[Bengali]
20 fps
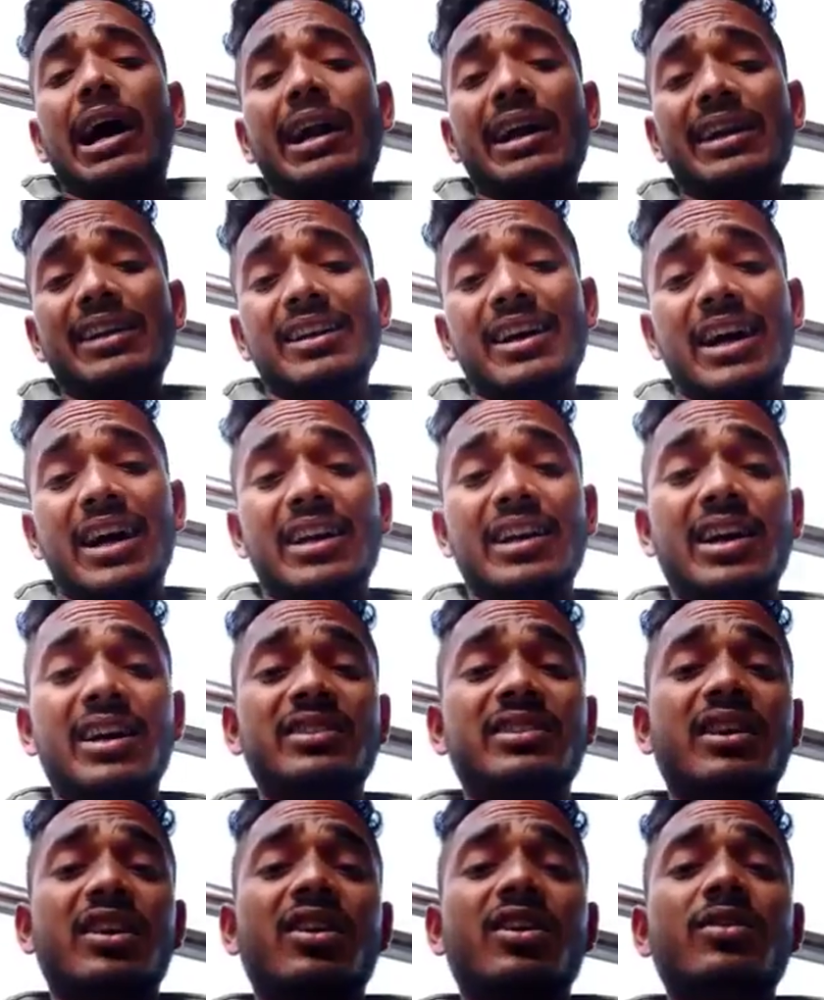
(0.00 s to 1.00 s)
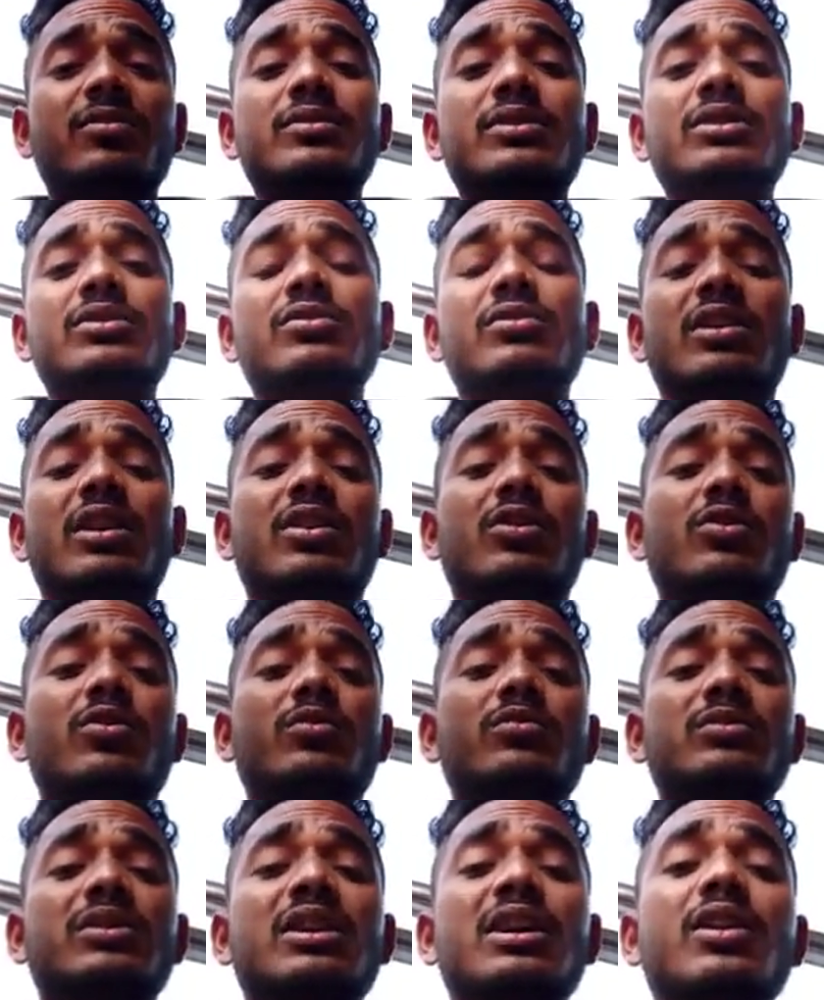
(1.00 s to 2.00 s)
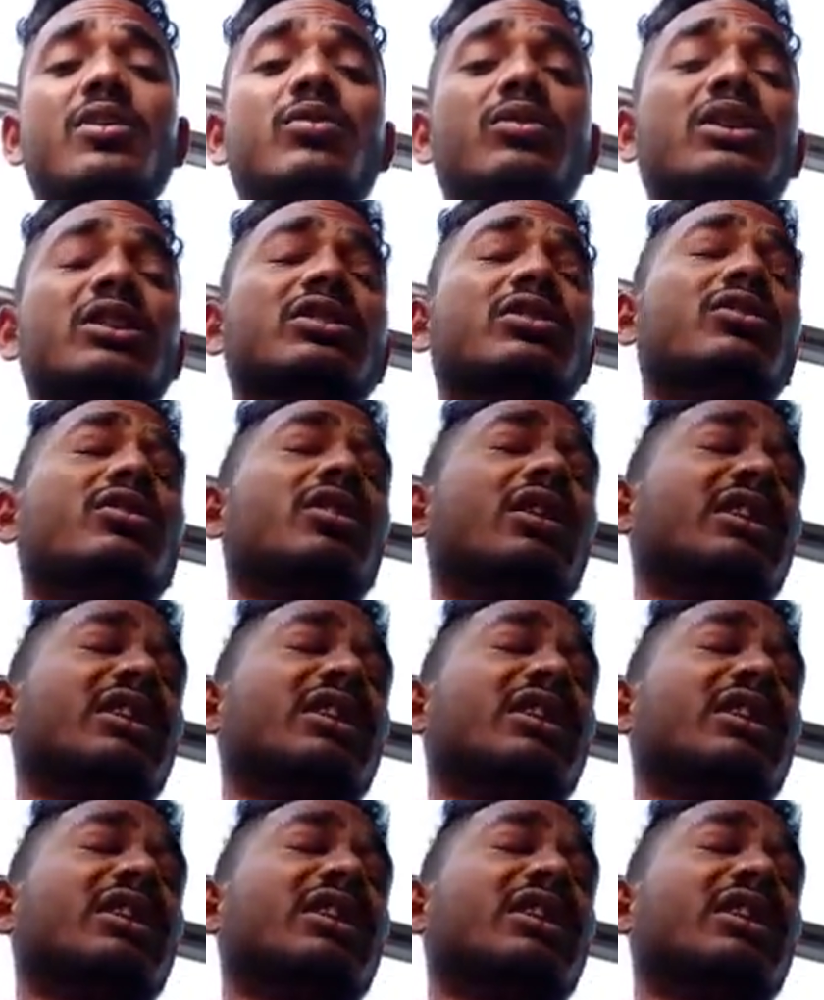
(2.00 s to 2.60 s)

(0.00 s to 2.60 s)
আরে না না সেরকম কিছু না ঘুম থেকে উঠেছো তো